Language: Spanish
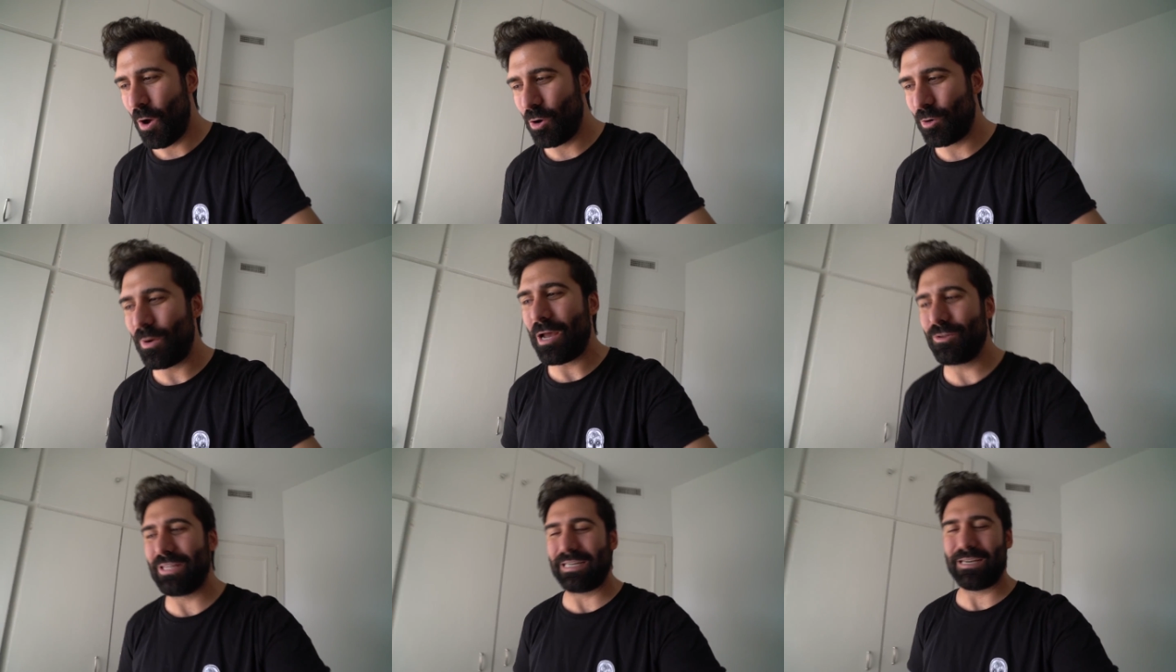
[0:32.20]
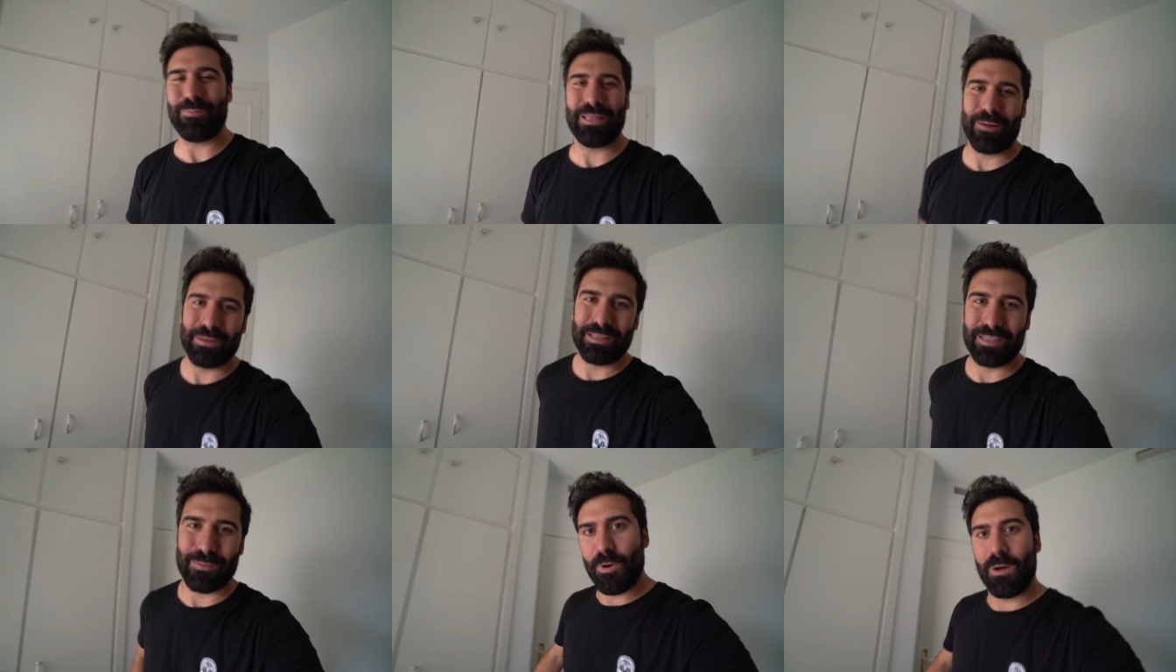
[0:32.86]
Os voy a contar
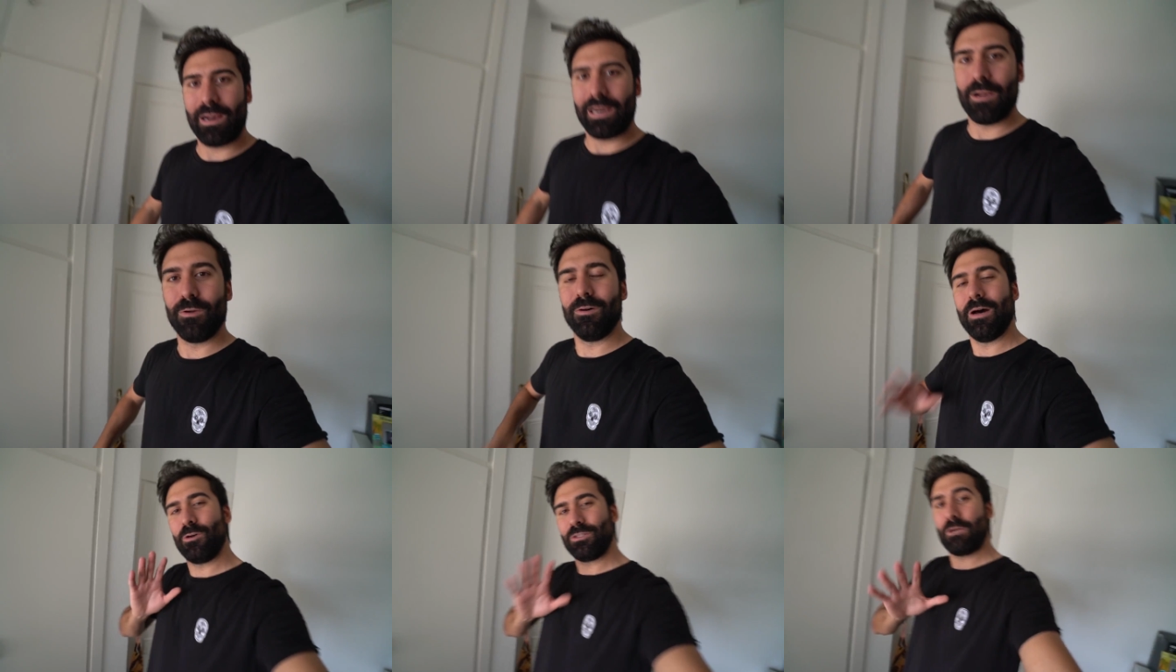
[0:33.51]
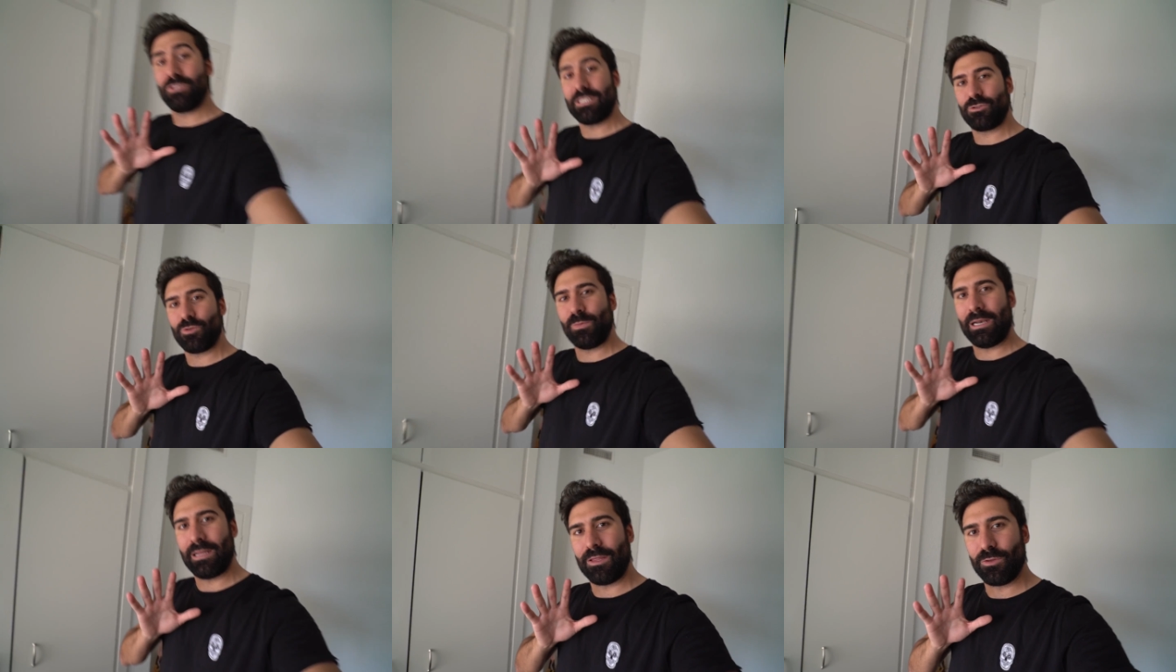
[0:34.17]
rápidamente, pongo al grano. Otra cosa estoy
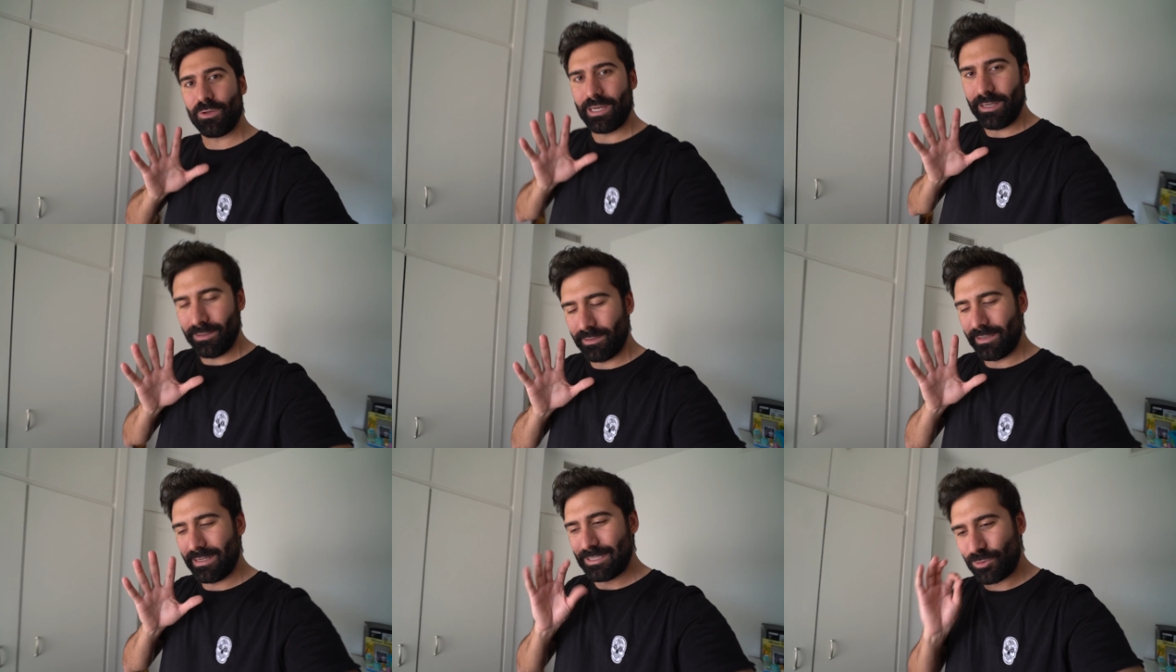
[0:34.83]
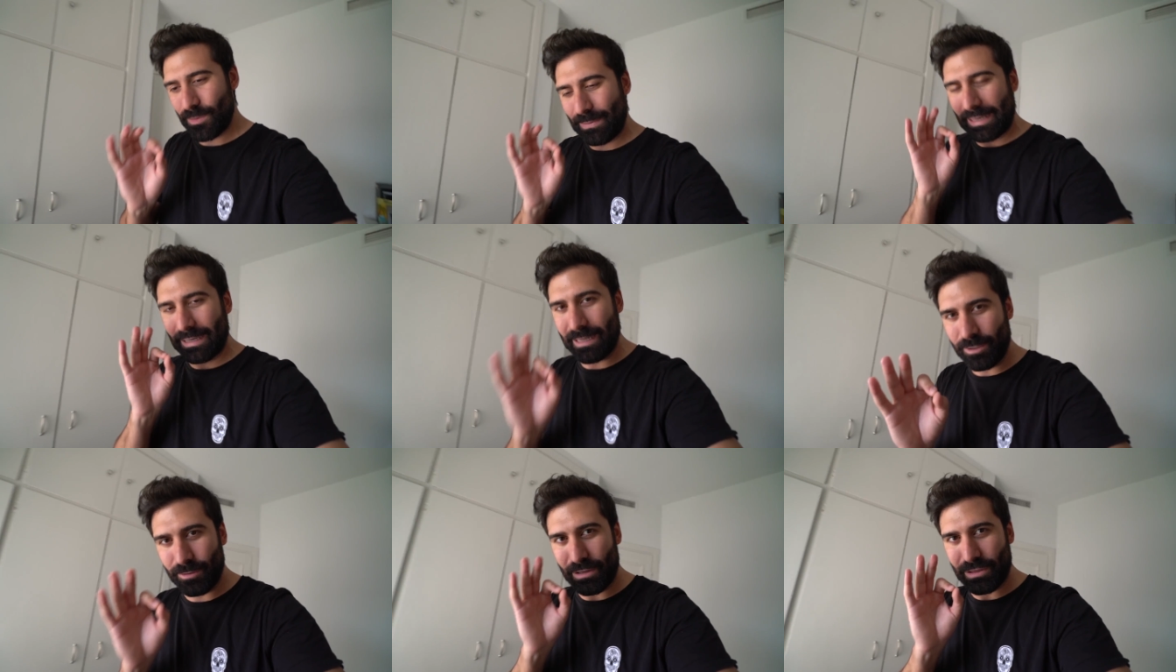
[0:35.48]
planeando, ¿eh? Estoy
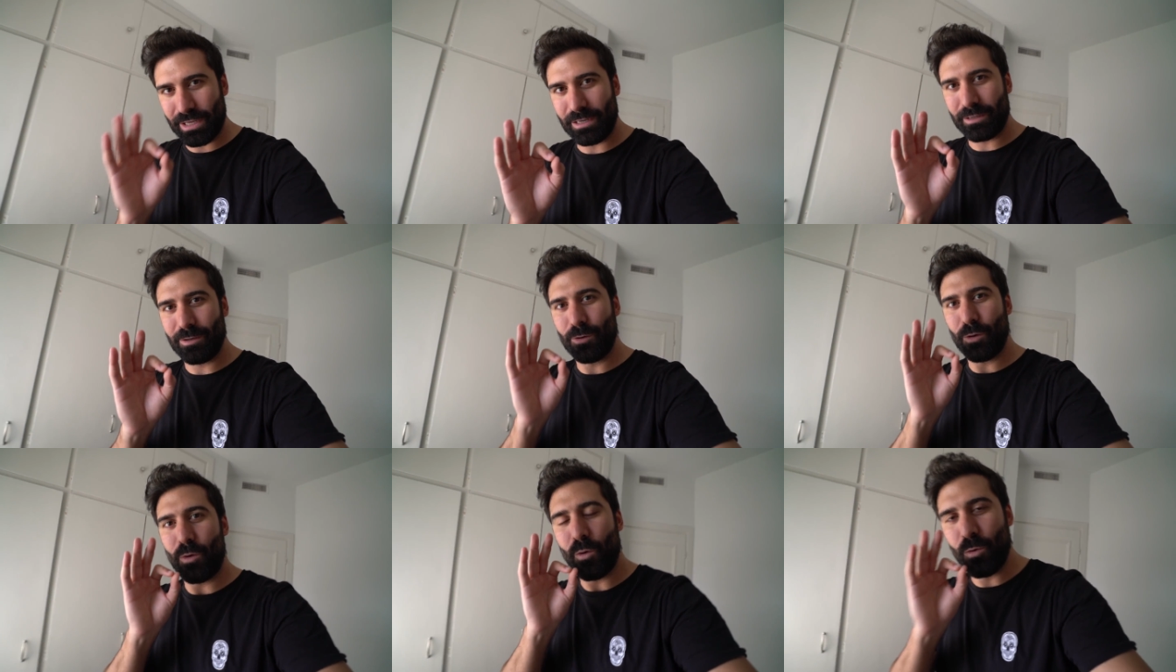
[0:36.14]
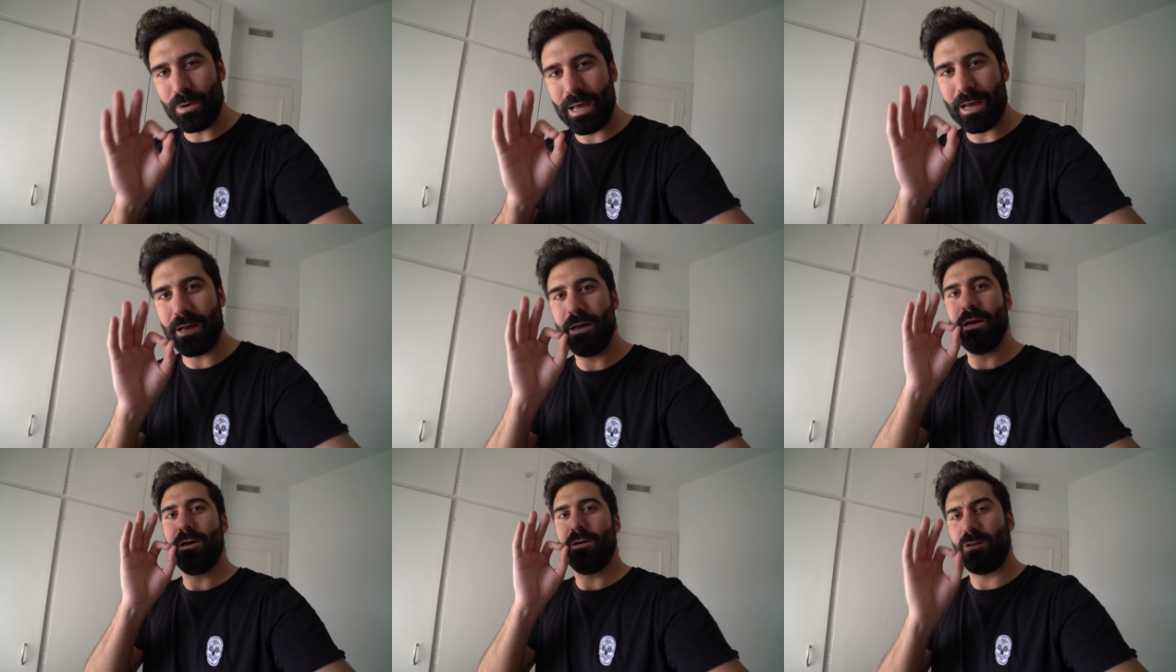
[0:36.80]
planeando hacer una
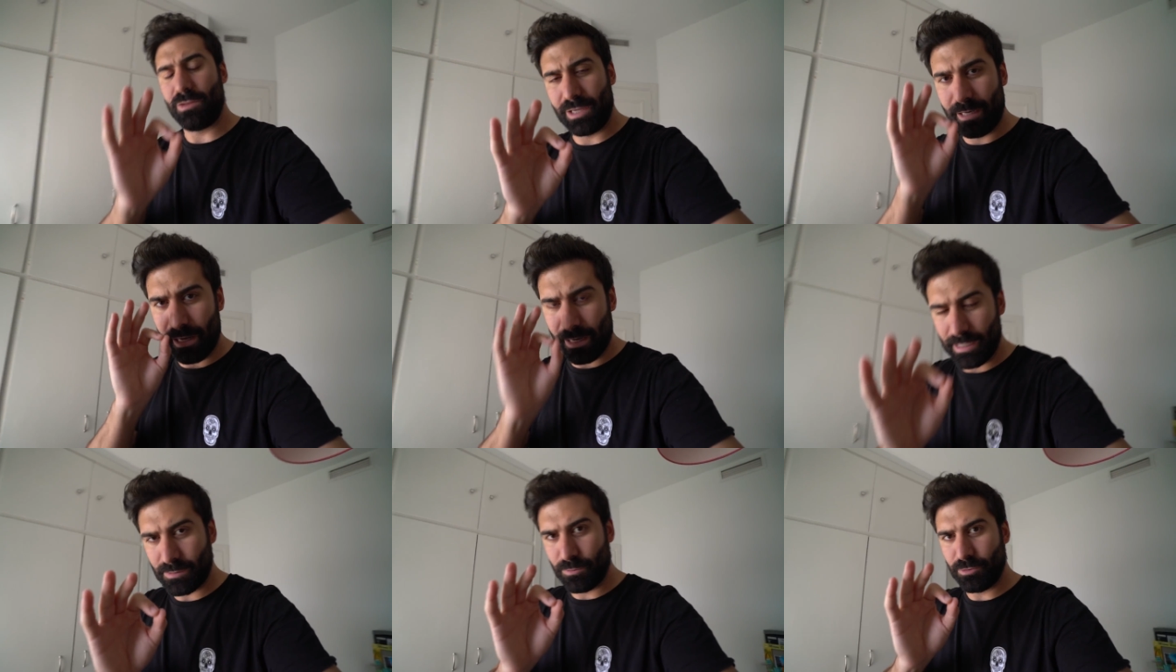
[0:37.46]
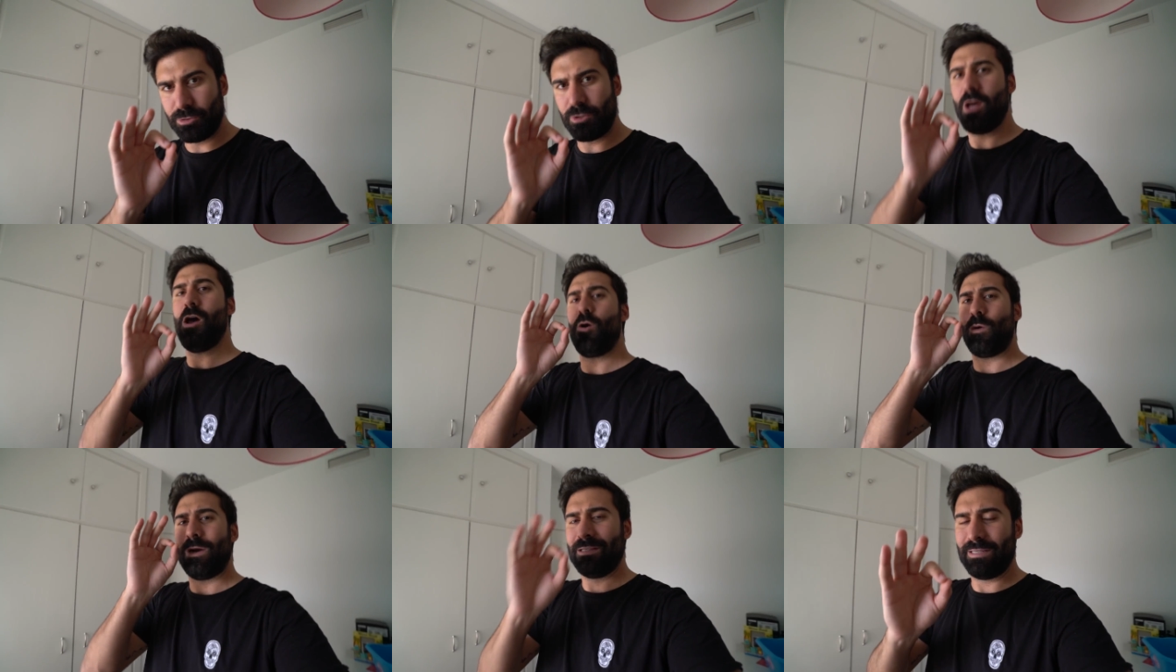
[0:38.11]
cocina Erasmus
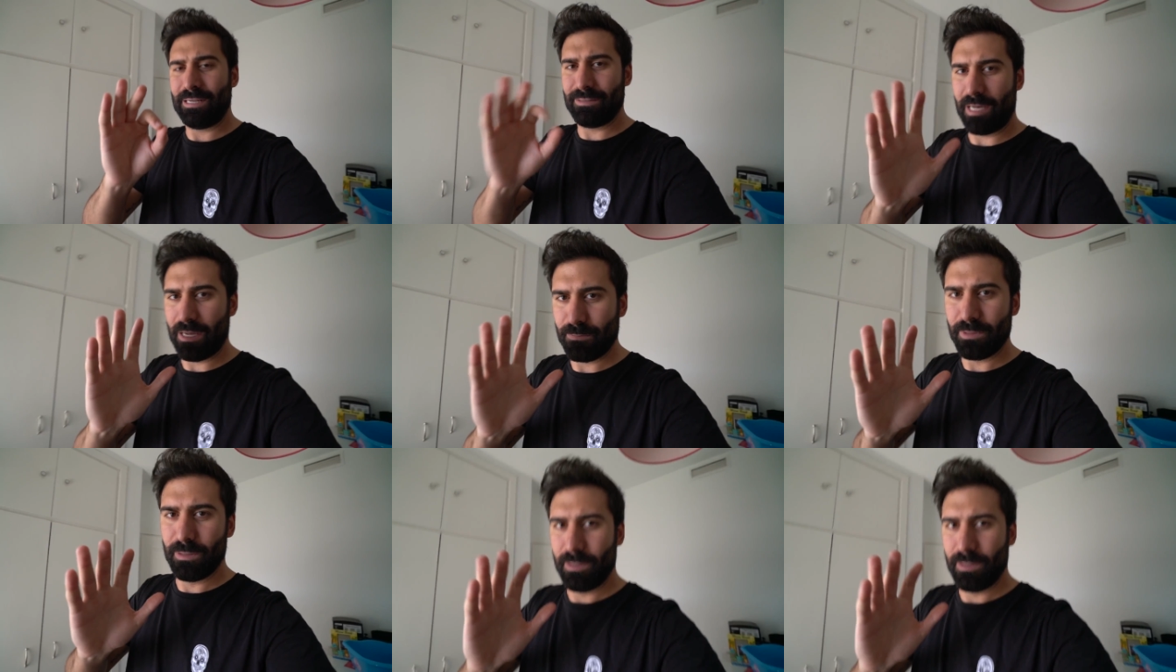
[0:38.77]
cuarentena time.